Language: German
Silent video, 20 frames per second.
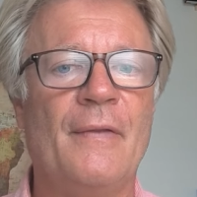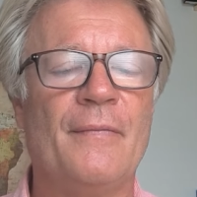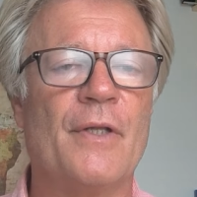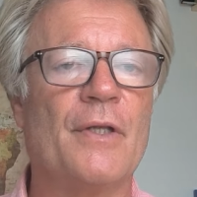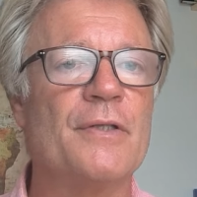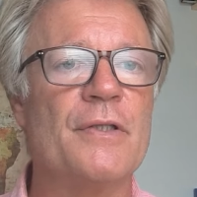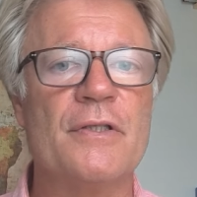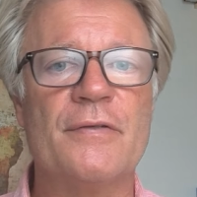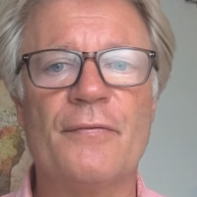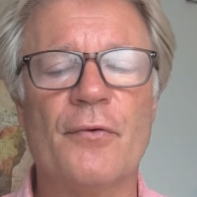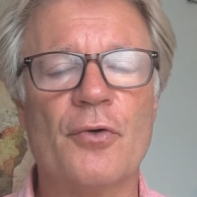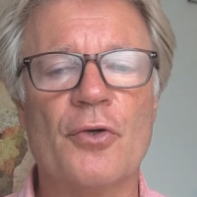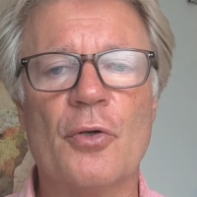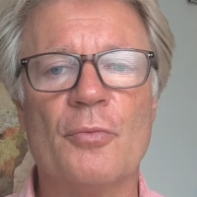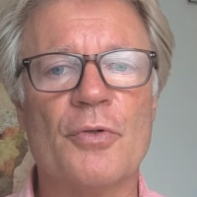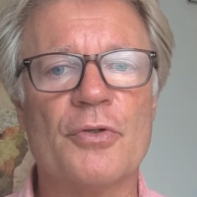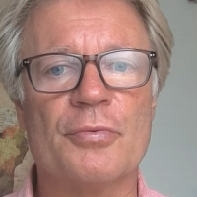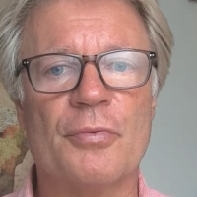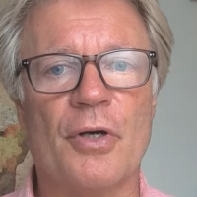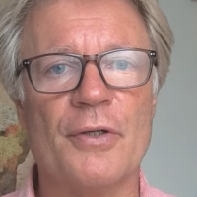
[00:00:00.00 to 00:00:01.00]
Das ist
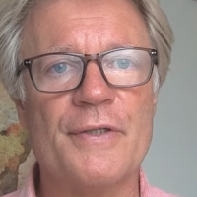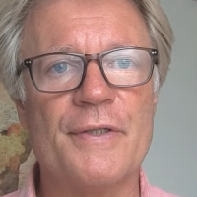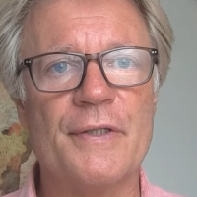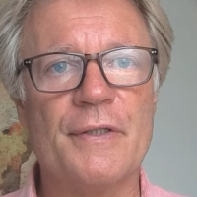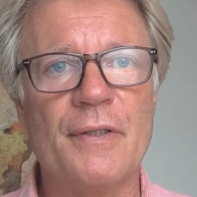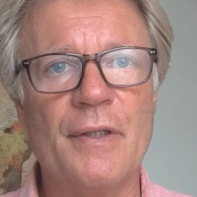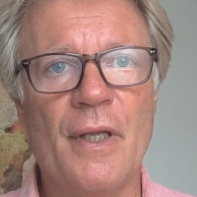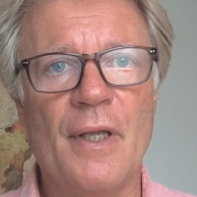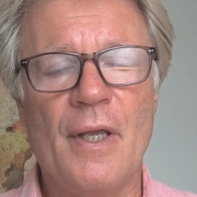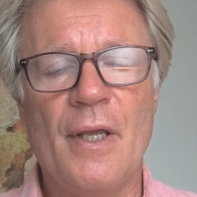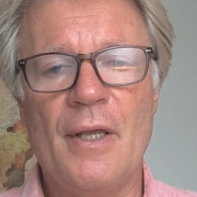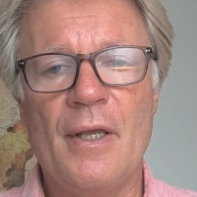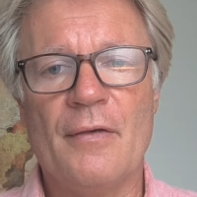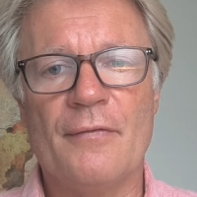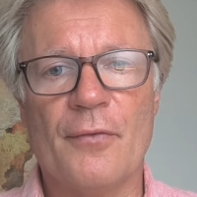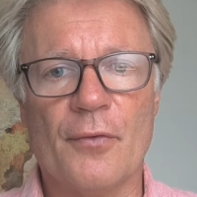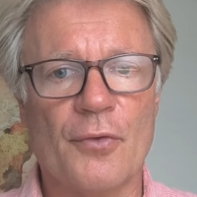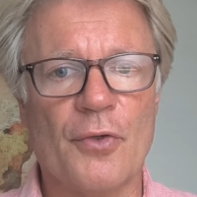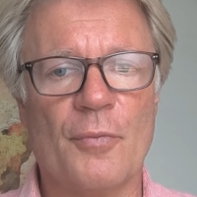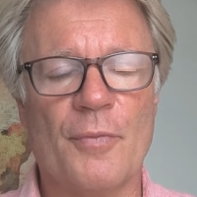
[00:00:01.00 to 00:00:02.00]
vollkommener Schwachsinn.
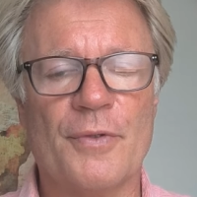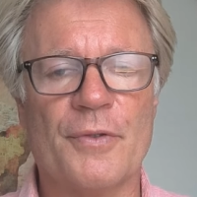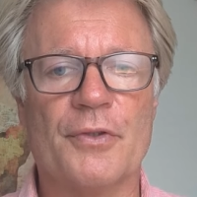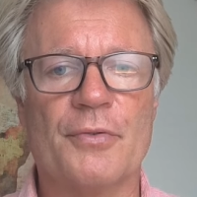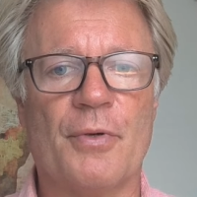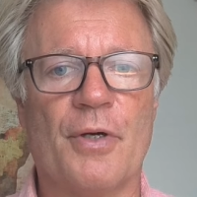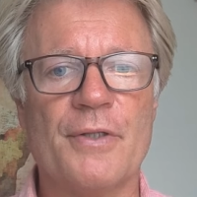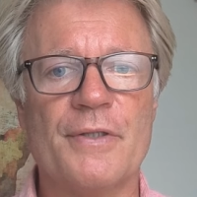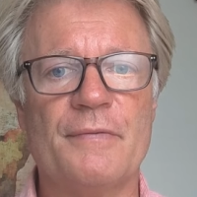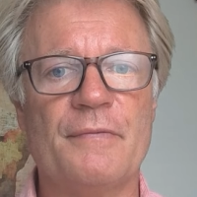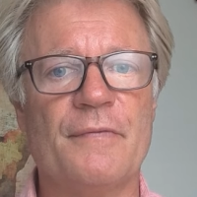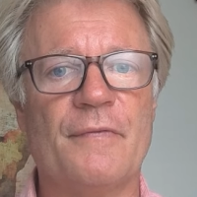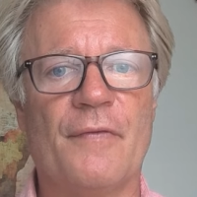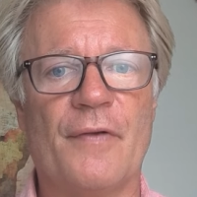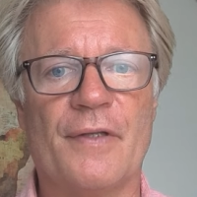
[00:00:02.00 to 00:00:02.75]
Vollkommener Schwachsinn.